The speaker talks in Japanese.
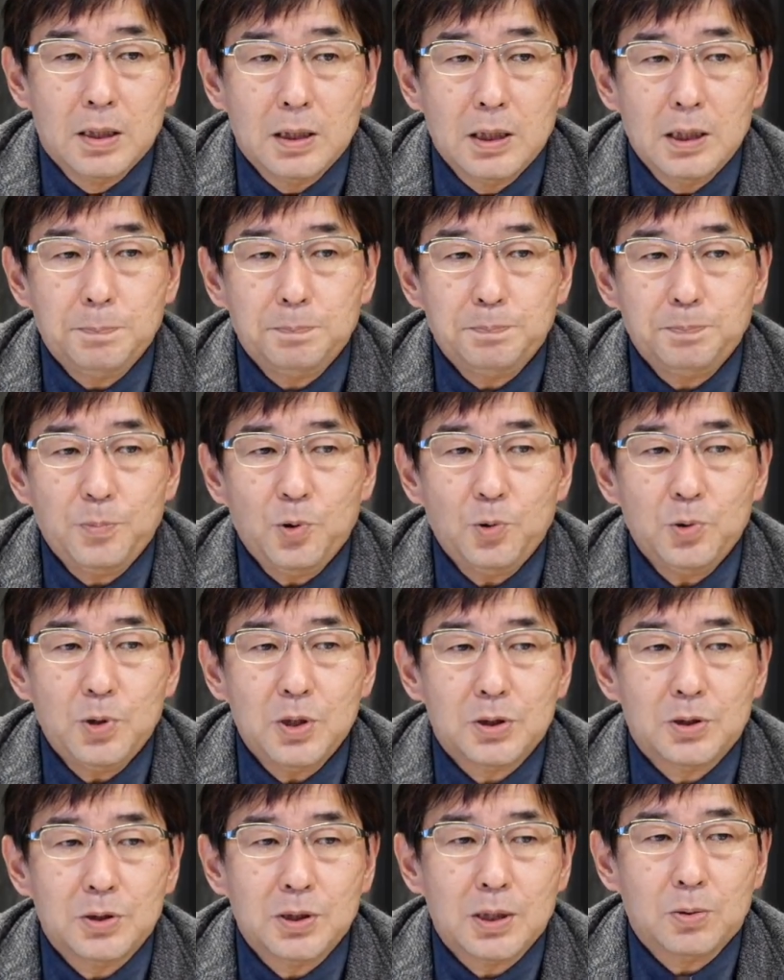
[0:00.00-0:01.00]
一方
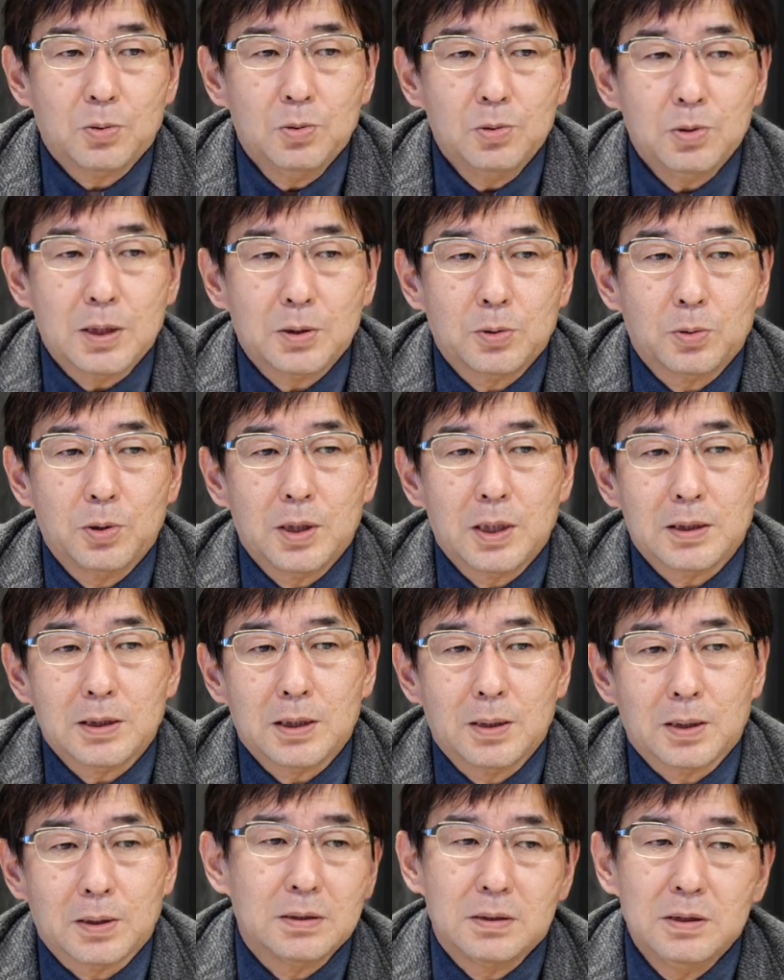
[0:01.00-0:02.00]
ですね今回取り上げ
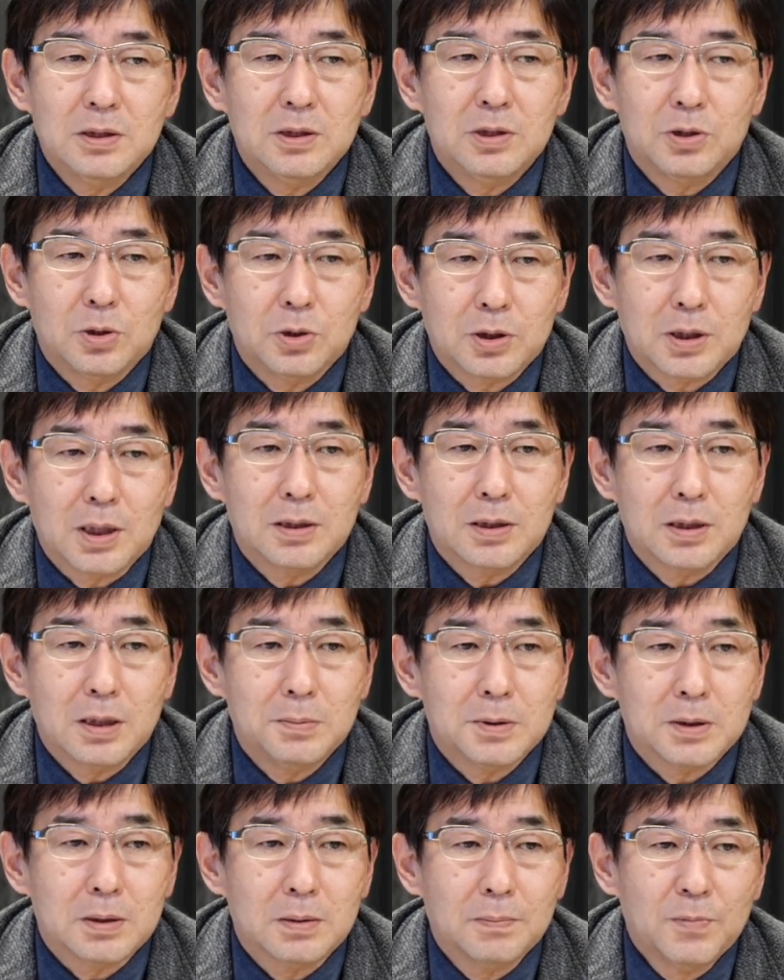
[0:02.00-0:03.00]
たのは24時間
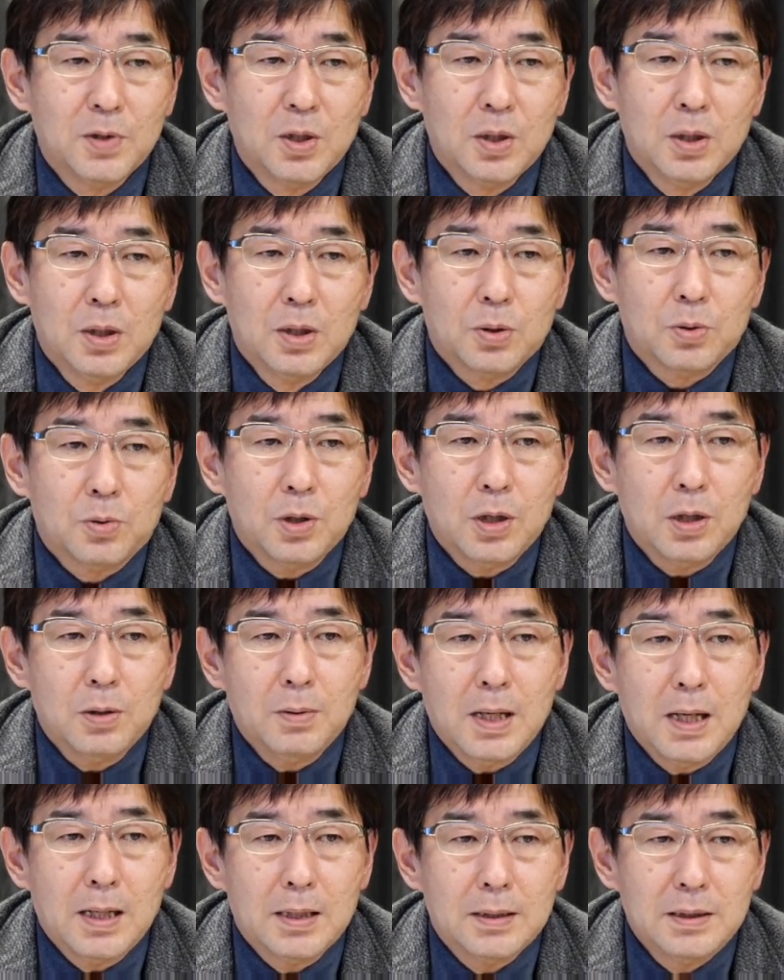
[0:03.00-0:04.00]
テレビですこれ
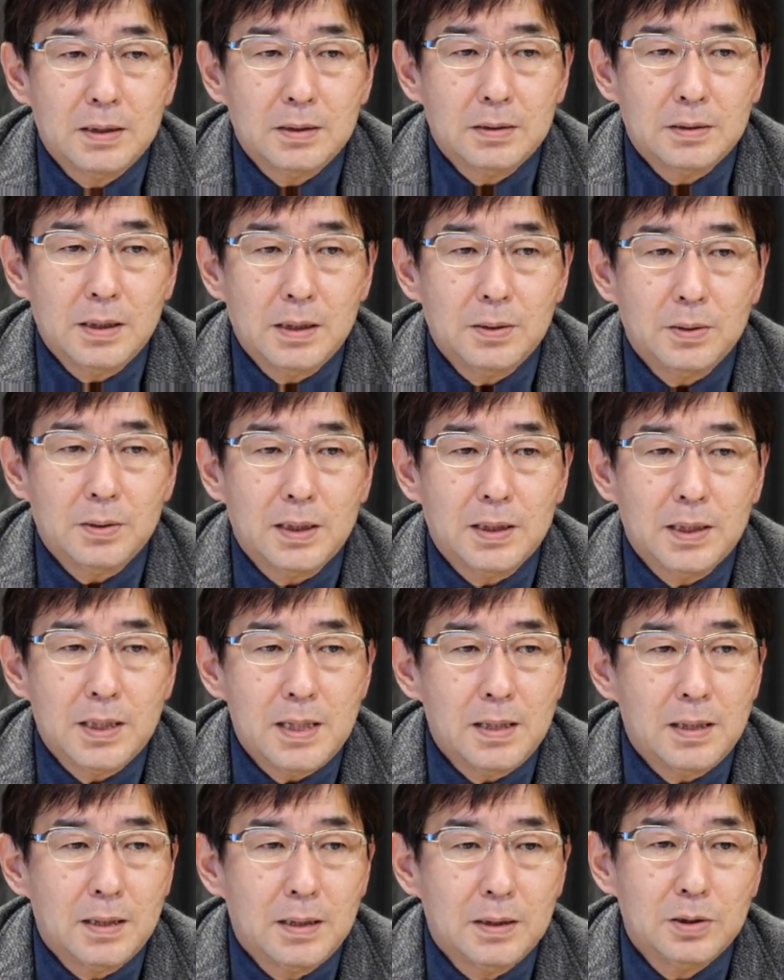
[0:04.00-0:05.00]
は日テレが
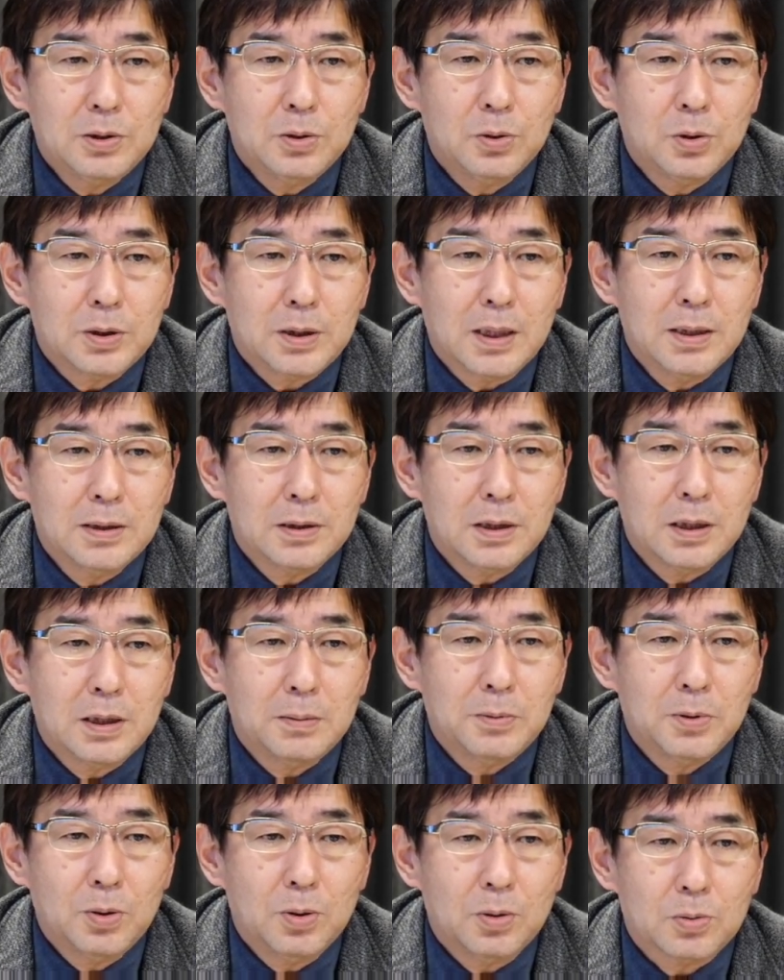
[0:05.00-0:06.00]
ね24時間
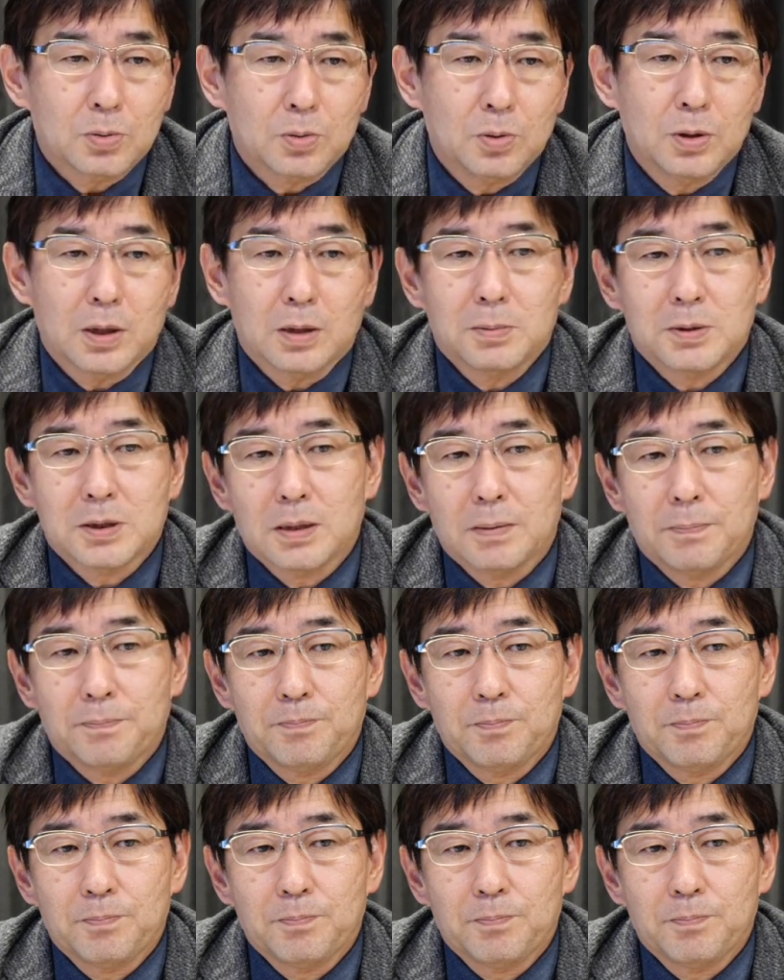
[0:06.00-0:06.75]
テレビを取り上げました、